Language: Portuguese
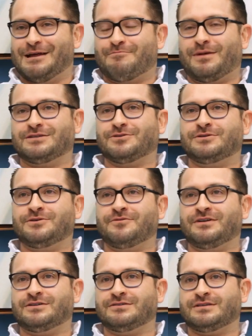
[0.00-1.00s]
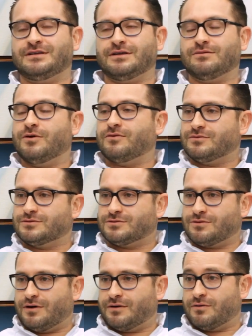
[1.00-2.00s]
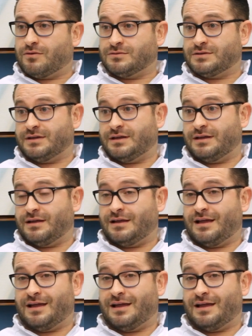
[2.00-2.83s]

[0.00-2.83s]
Mas hoje eu vejo assim que no meu consultório eu consegui